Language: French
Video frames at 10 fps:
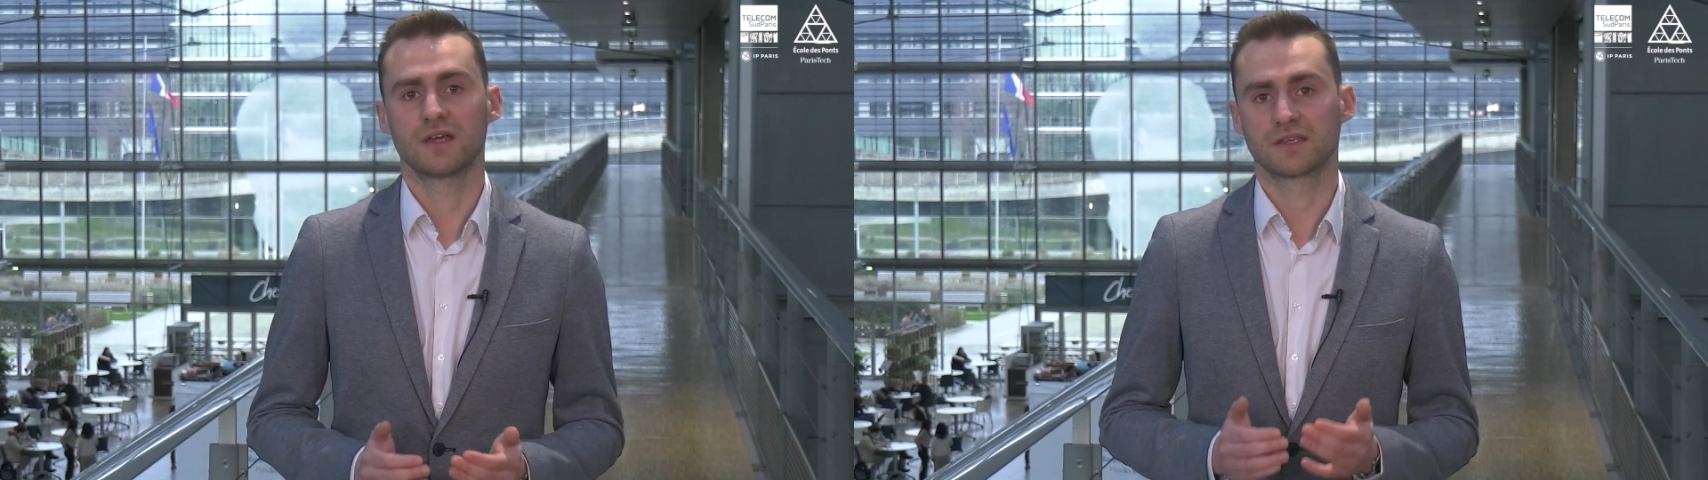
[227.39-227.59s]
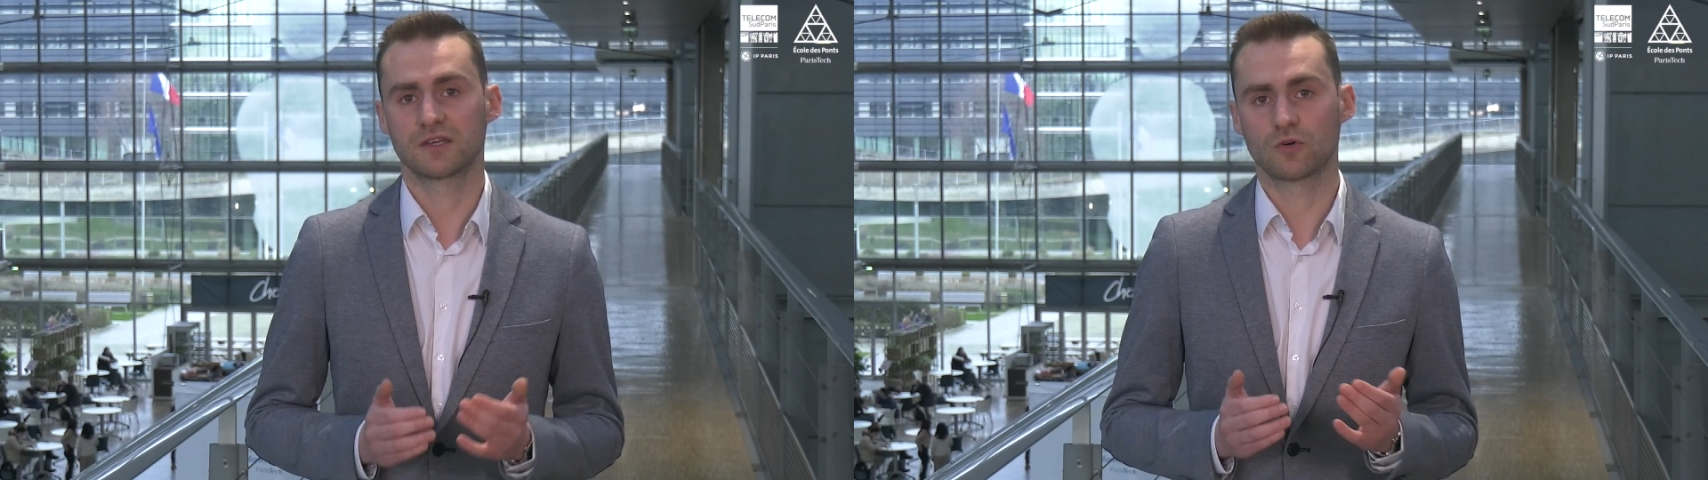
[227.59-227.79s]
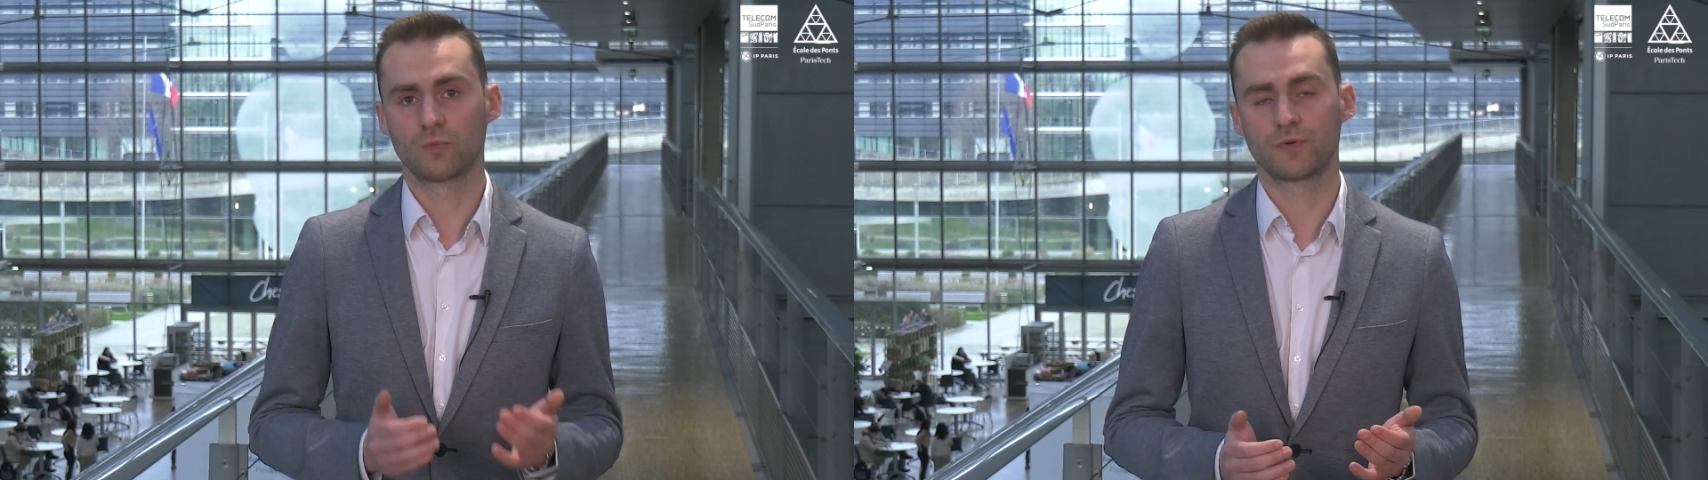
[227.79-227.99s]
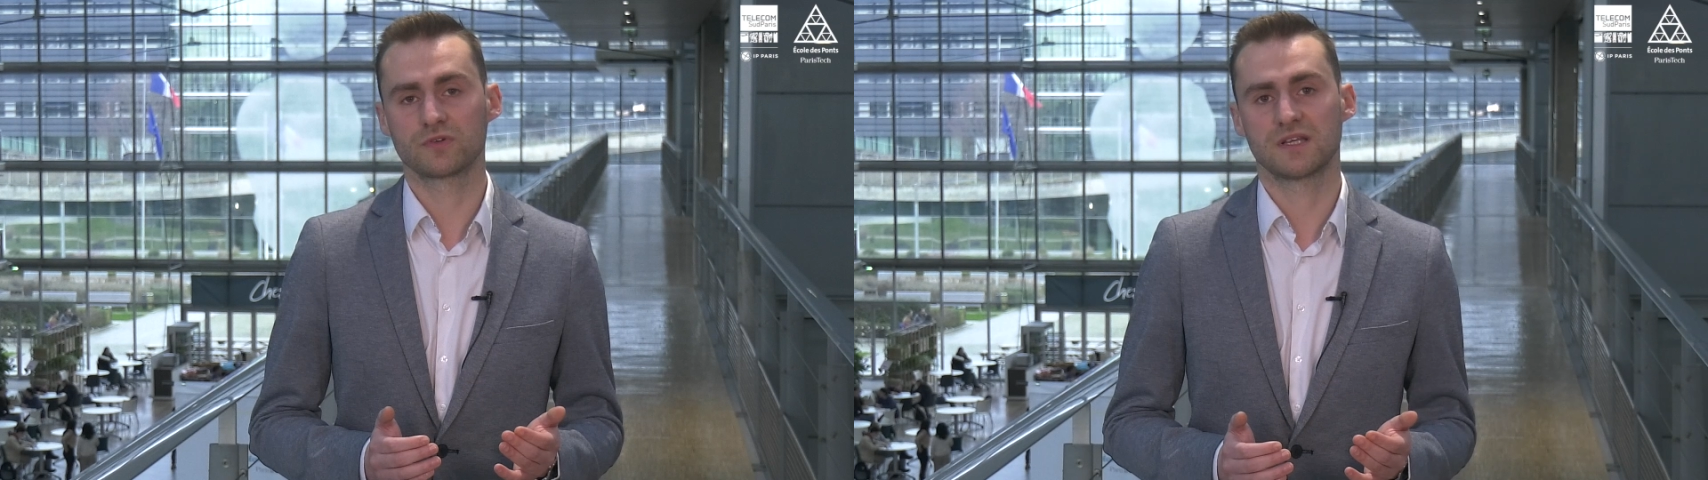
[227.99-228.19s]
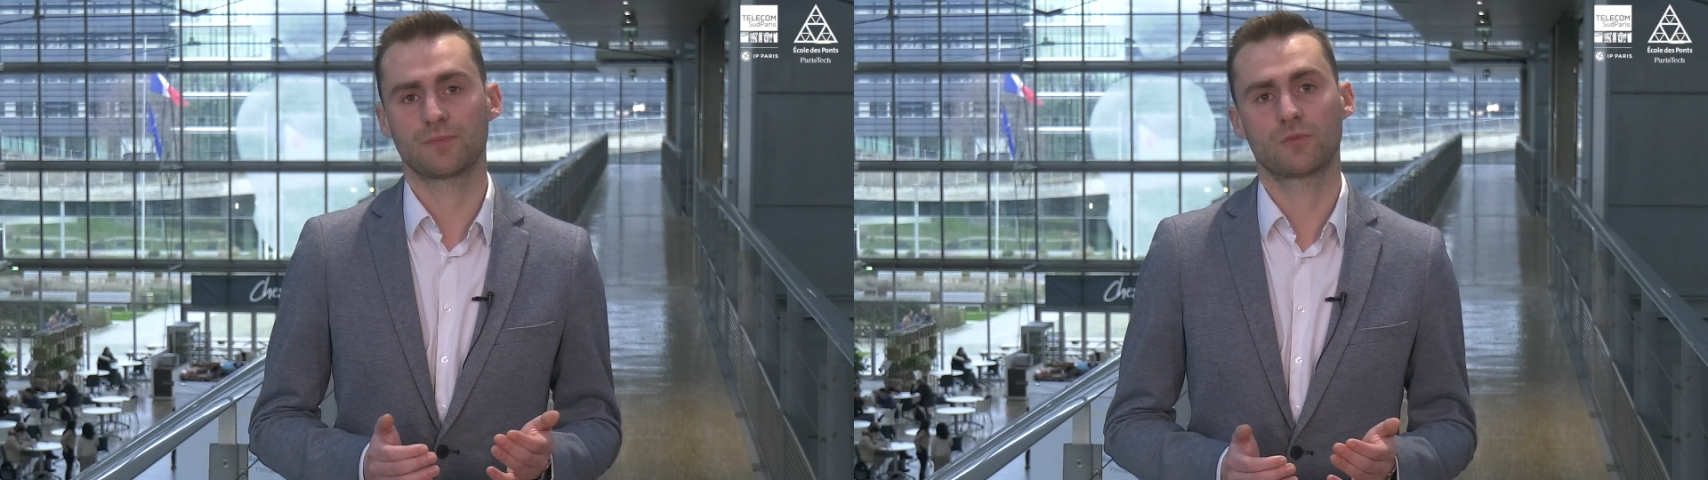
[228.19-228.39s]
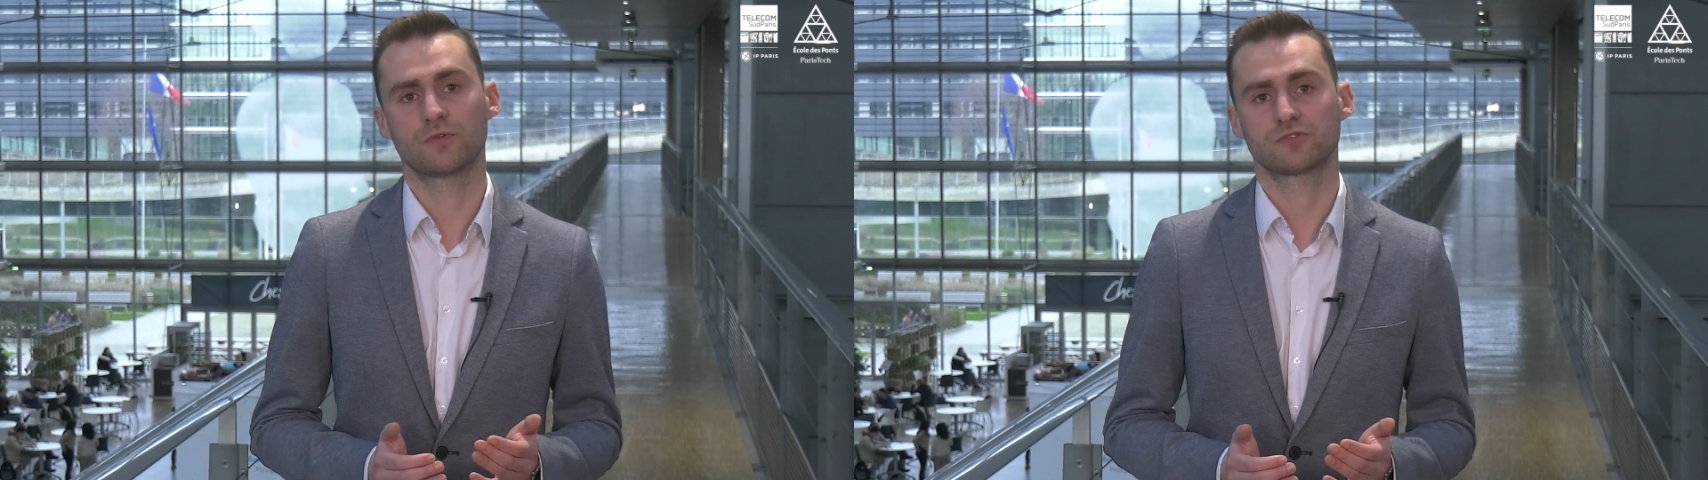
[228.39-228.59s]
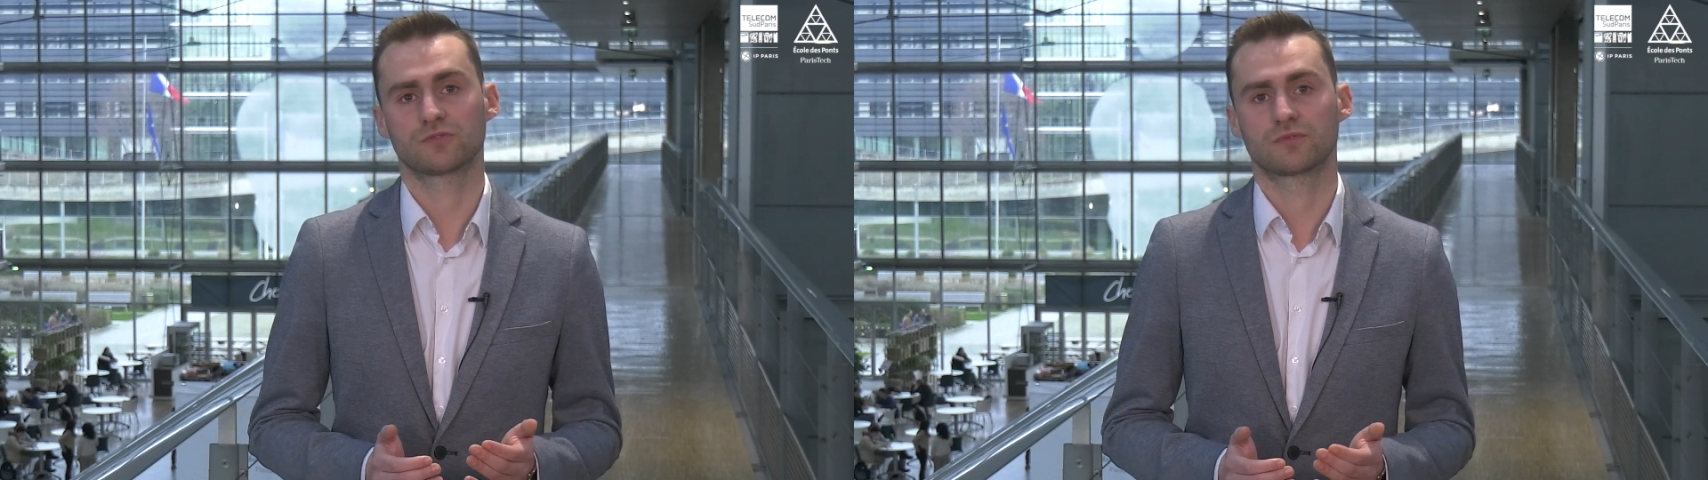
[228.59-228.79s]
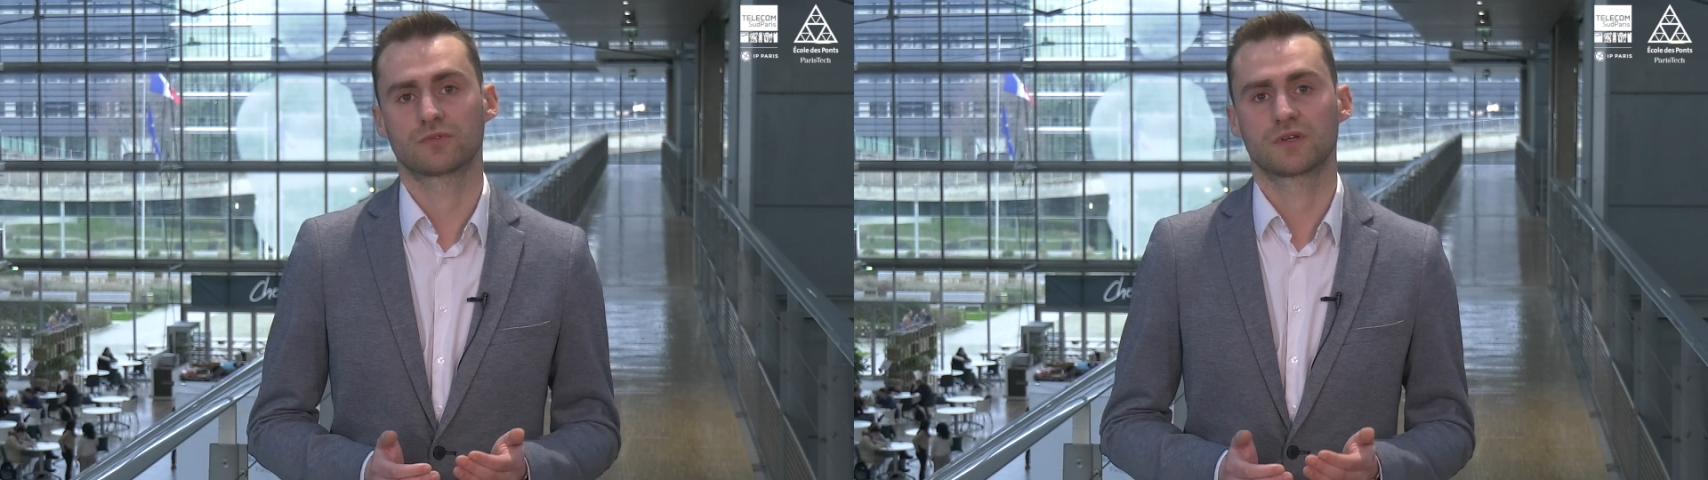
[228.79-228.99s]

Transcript: qui composent les promotions.